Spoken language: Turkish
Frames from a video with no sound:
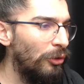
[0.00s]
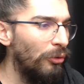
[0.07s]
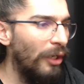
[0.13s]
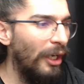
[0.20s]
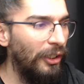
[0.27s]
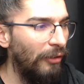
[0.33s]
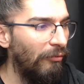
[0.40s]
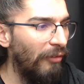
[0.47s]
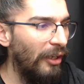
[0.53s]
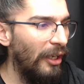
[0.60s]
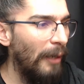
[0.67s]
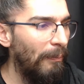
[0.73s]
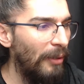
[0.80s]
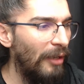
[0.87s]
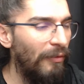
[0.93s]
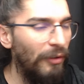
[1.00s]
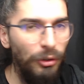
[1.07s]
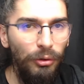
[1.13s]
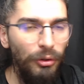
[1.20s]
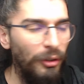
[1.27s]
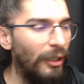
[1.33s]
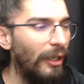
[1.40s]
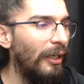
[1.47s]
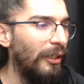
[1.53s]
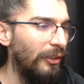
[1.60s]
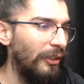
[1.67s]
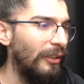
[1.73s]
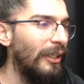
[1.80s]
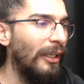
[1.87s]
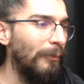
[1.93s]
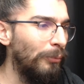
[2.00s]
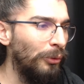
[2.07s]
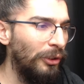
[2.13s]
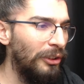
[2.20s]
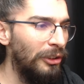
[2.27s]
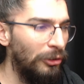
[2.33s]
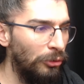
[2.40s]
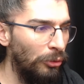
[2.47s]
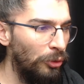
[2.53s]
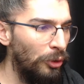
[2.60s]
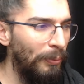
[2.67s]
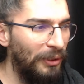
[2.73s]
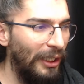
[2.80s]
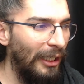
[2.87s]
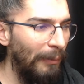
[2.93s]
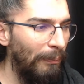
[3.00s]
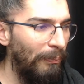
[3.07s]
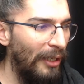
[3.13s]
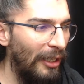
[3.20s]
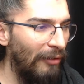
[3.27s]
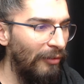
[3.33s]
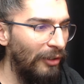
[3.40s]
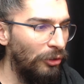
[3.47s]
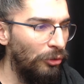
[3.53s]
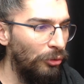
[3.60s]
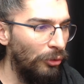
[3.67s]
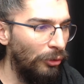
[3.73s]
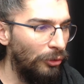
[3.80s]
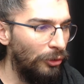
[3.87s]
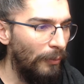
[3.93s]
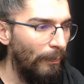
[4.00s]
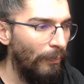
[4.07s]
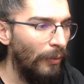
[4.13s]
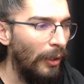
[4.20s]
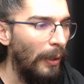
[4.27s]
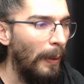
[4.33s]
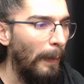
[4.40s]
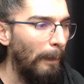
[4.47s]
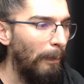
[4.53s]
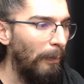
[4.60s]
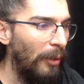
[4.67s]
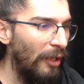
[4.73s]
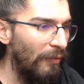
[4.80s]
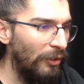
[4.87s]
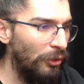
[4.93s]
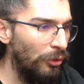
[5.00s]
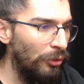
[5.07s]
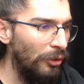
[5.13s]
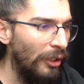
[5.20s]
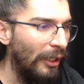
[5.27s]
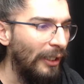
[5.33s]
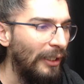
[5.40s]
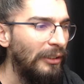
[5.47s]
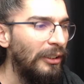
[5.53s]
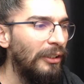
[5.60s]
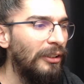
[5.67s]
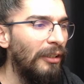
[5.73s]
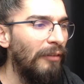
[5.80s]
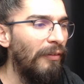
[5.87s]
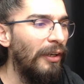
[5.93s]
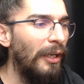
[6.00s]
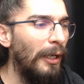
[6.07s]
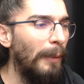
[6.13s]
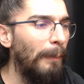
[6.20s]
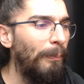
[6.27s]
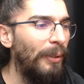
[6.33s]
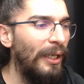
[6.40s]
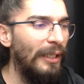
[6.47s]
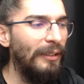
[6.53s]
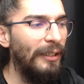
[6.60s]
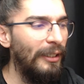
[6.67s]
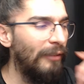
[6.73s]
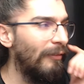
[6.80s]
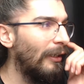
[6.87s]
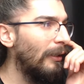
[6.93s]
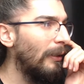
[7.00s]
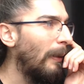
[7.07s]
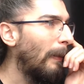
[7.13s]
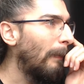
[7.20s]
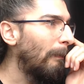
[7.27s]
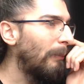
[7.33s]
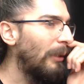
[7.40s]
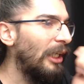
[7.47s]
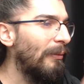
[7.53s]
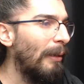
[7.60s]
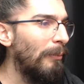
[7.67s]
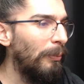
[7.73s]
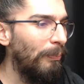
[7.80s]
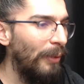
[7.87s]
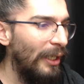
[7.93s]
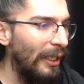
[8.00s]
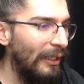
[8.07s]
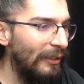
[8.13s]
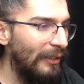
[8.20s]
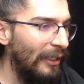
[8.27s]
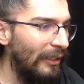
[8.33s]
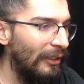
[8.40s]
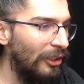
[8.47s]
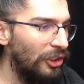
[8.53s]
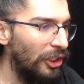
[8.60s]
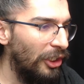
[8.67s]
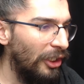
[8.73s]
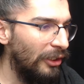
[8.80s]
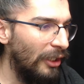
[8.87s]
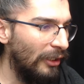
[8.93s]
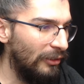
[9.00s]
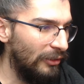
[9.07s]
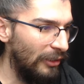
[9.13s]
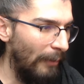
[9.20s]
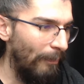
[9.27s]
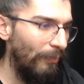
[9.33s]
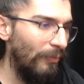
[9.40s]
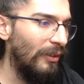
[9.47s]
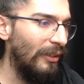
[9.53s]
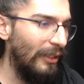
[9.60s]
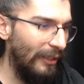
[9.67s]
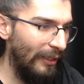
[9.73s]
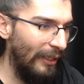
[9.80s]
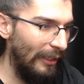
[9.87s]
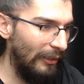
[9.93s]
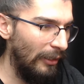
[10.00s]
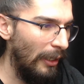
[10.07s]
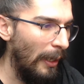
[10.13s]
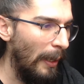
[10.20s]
Q aynı veya P ve Q aynı. Yani bu ikisinin sonucu bir tane P ve Q olur. P ve Q yanında veya P değil var. Peki ben bu P değili içeriye dağıtsam. Dikkat.